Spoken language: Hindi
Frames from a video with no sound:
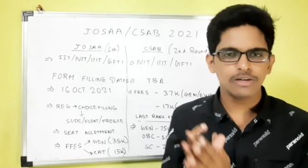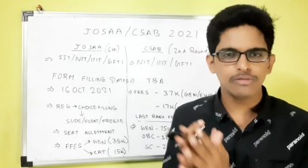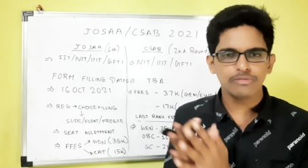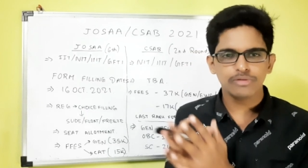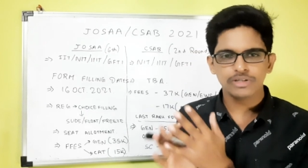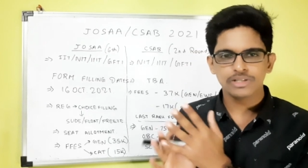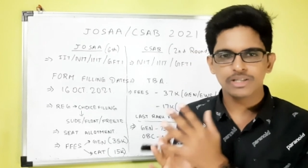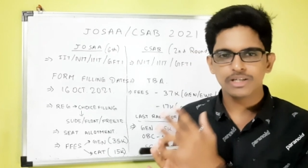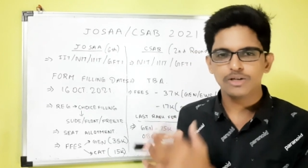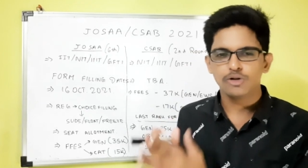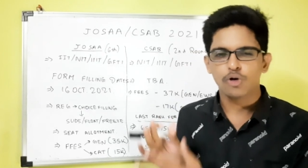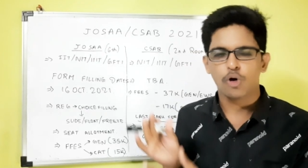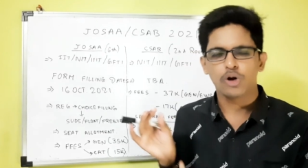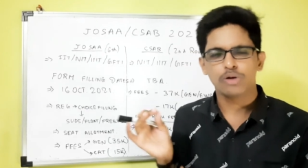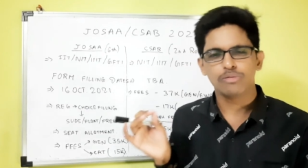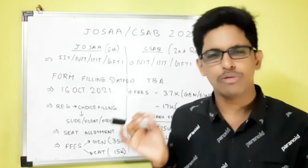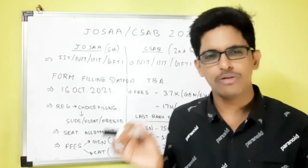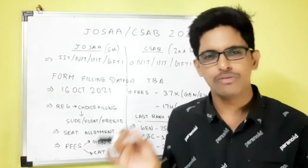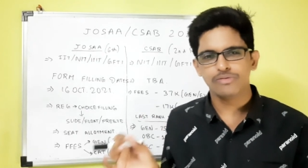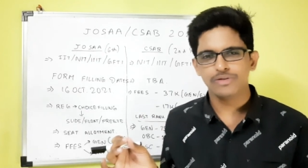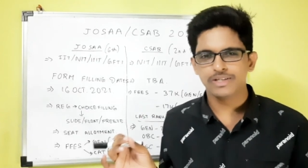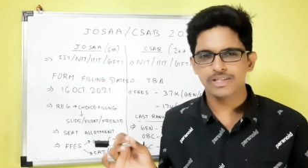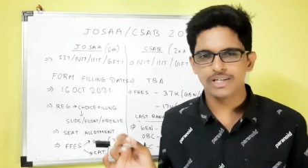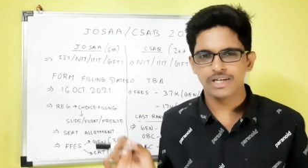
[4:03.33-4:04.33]
ये वैसे
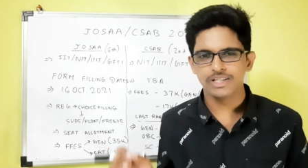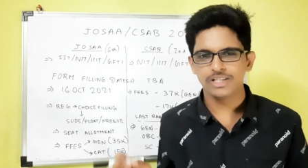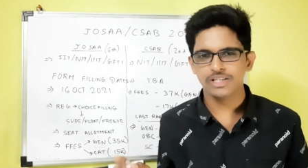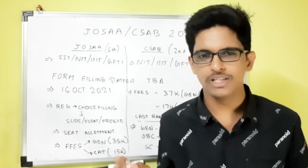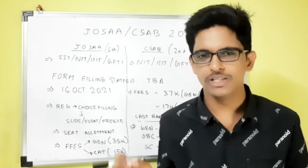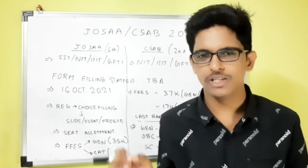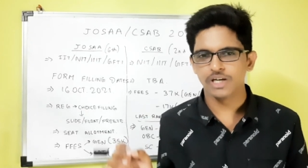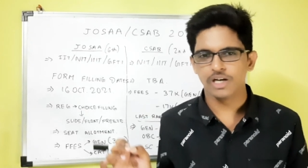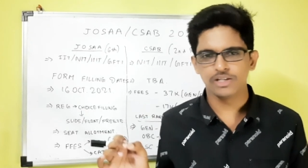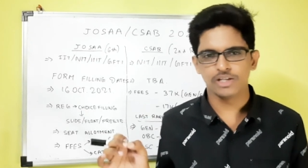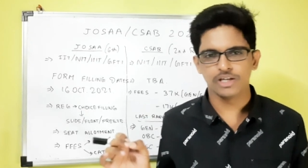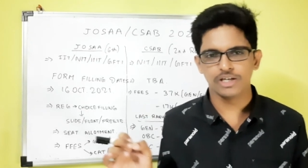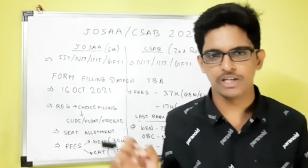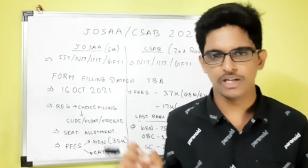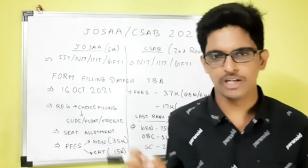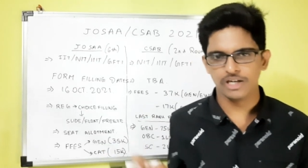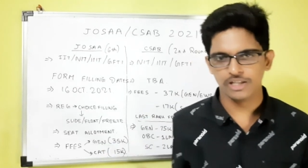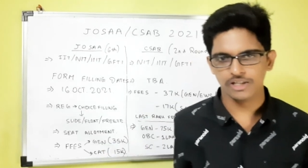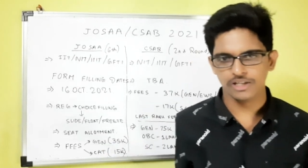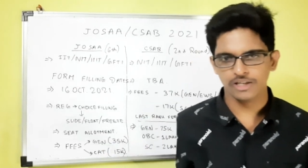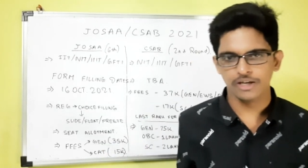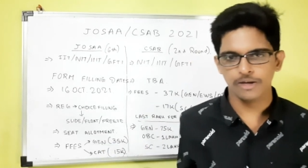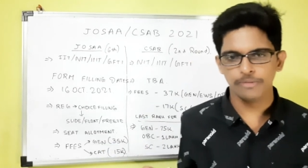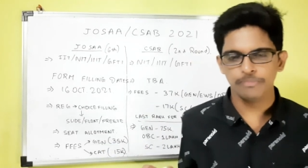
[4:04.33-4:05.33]
नॉर्मल फीस रहती है ज्यादा नहीं
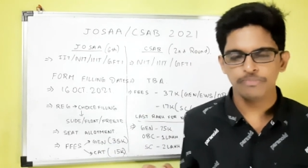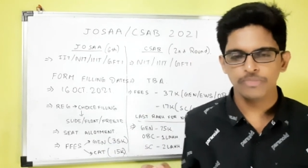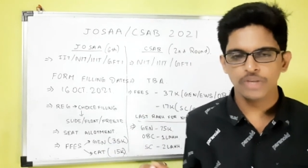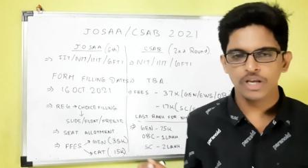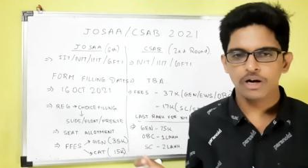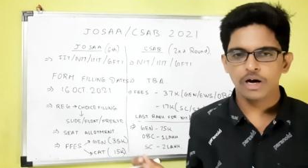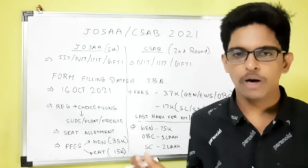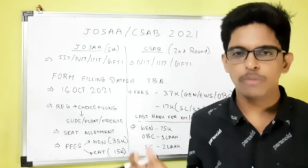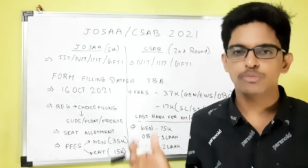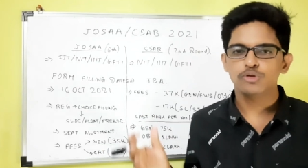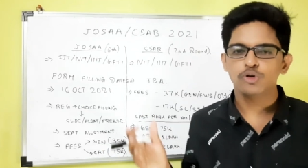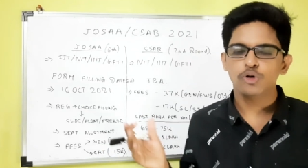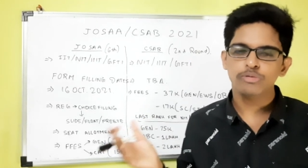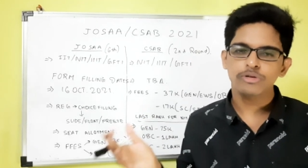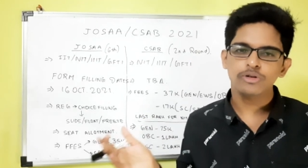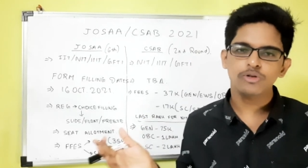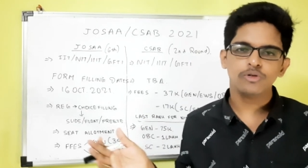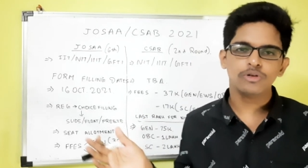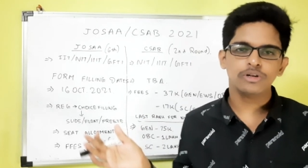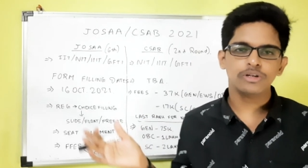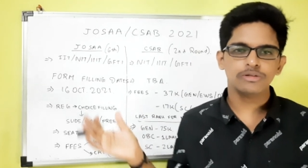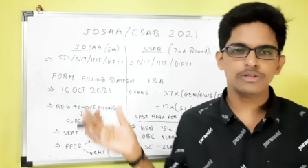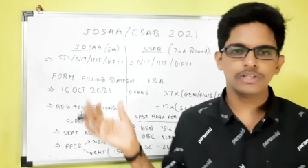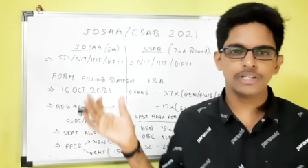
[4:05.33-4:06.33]
रहती है अब जो भी
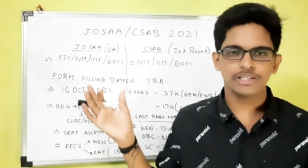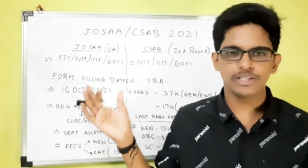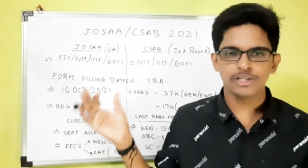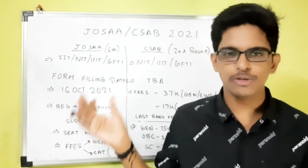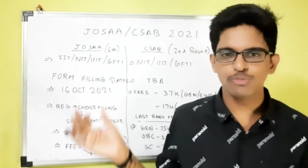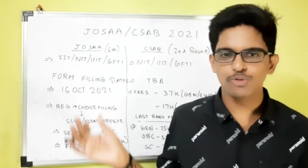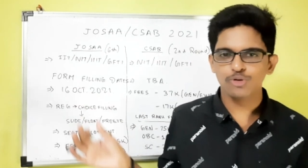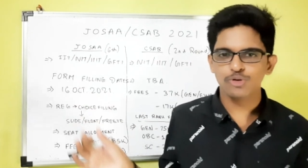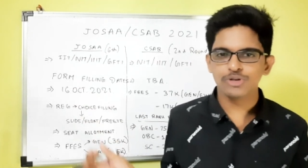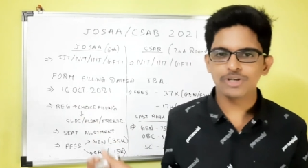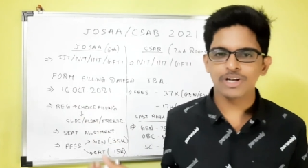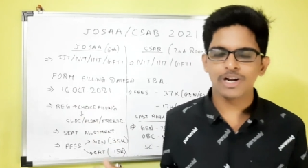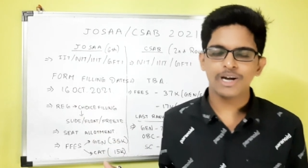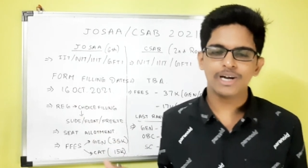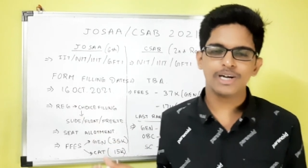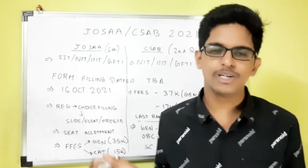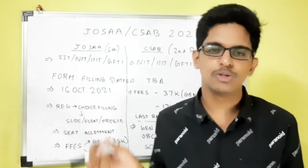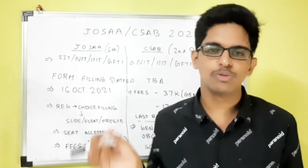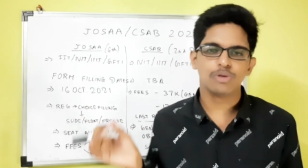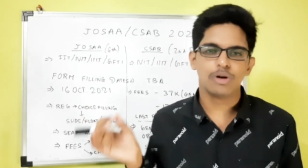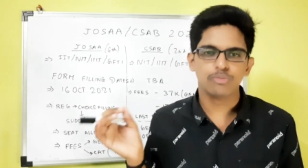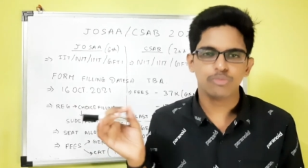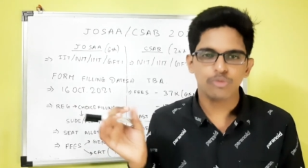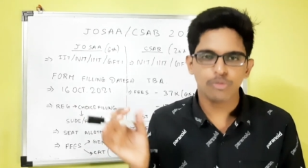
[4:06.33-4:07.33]
होगी जैसे ही ब्रोशर आएगा
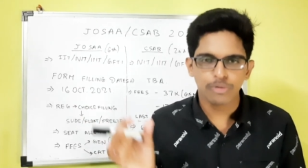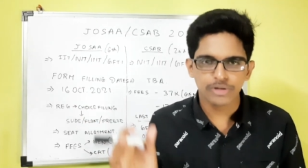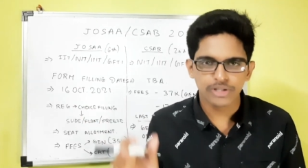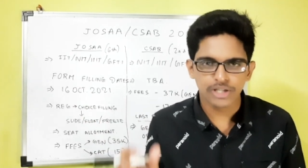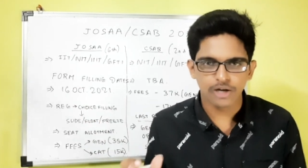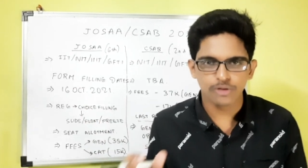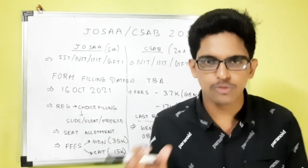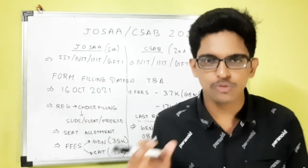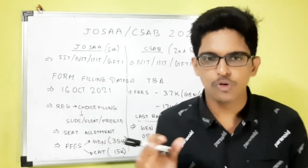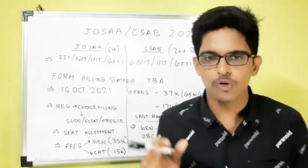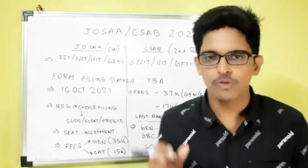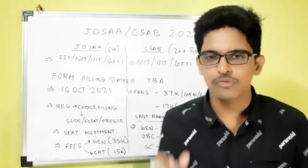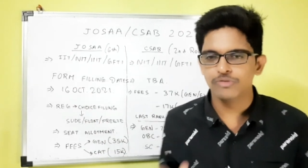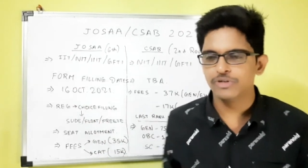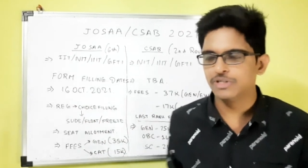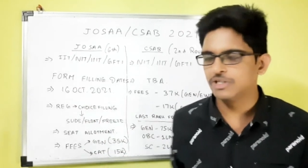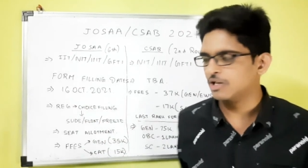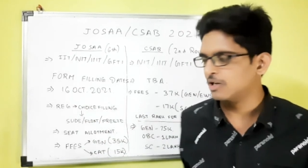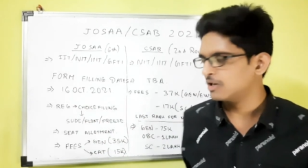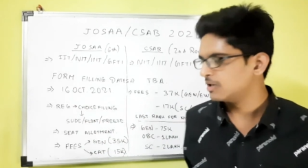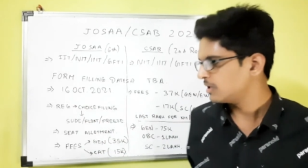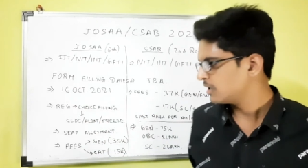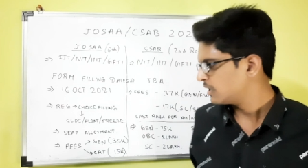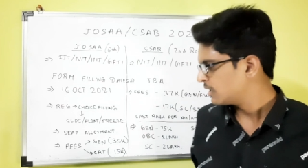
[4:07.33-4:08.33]
तो आपको बता दूंगा
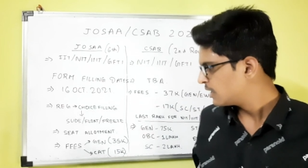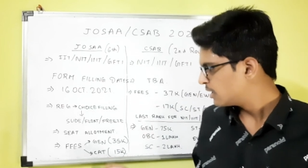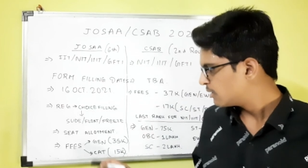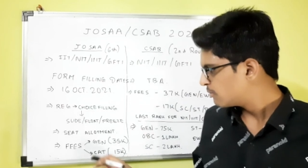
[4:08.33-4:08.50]
ऑफिशियली